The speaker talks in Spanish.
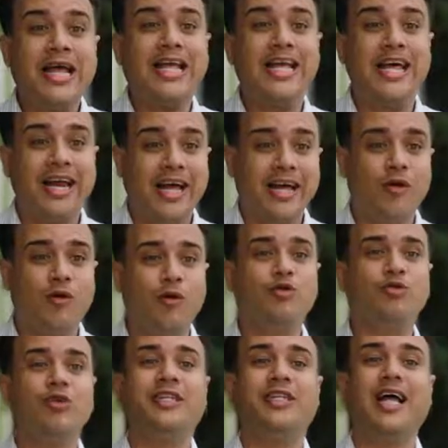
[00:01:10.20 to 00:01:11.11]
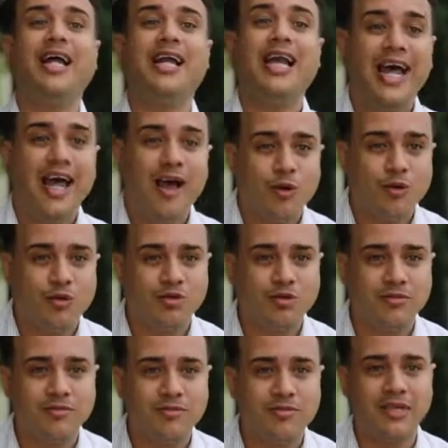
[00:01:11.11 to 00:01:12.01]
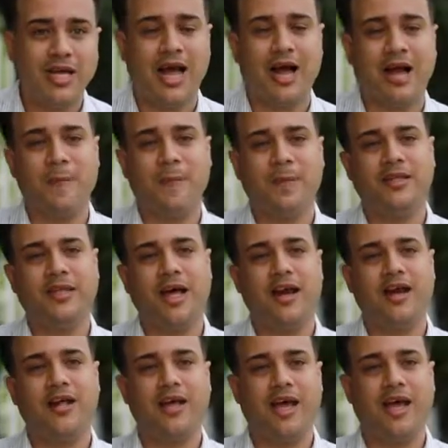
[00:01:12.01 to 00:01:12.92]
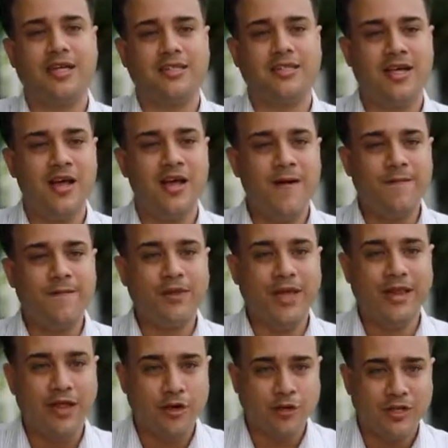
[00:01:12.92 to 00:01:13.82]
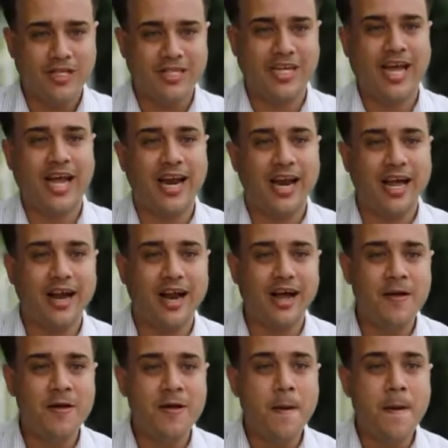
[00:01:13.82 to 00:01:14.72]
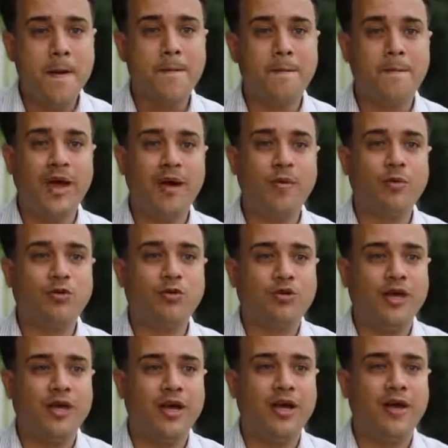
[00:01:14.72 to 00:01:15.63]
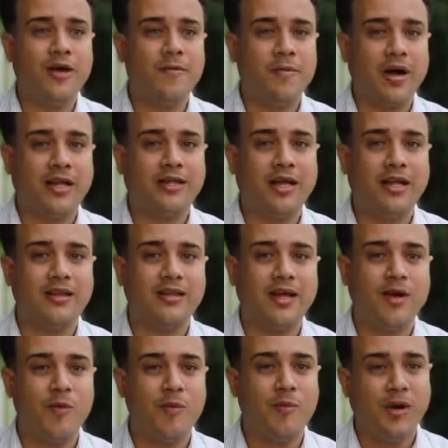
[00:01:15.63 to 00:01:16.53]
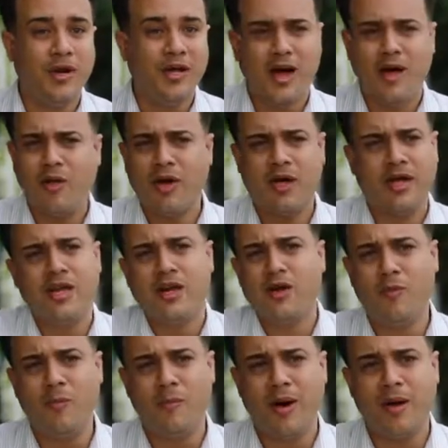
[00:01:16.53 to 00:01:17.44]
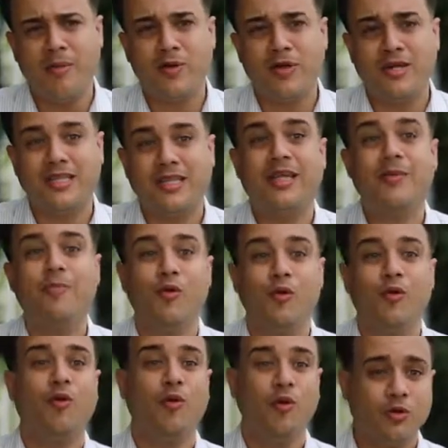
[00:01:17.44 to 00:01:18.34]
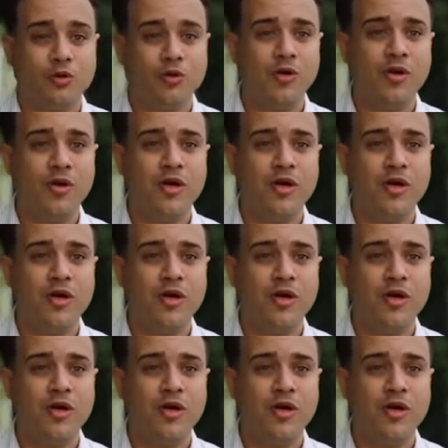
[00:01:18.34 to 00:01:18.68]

quienes incluso están lejos de la capital, que es desde donde se genera, vemos eh, bastante complicado adquirir un premio de ese tipo, incluso